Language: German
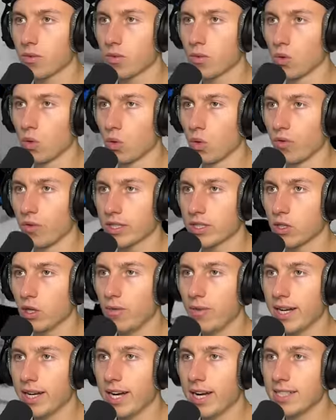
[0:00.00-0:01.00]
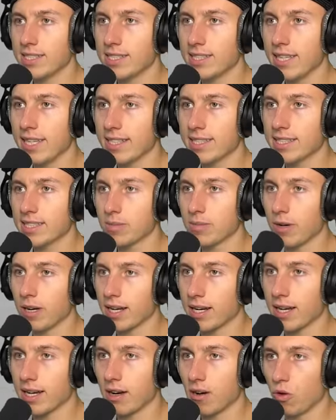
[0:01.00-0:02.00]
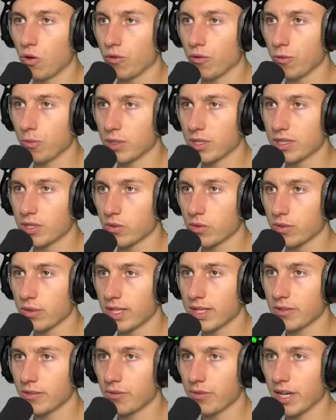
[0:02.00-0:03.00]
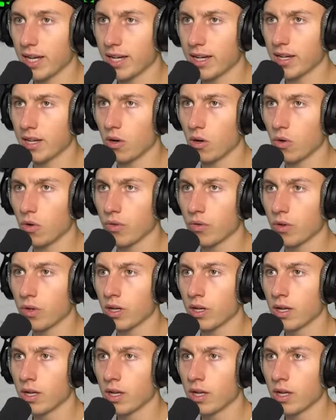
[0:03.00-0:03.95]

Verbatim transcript: So, was sollen wir denn als nächstes mal kaufen, beziehungsweise verkaufen?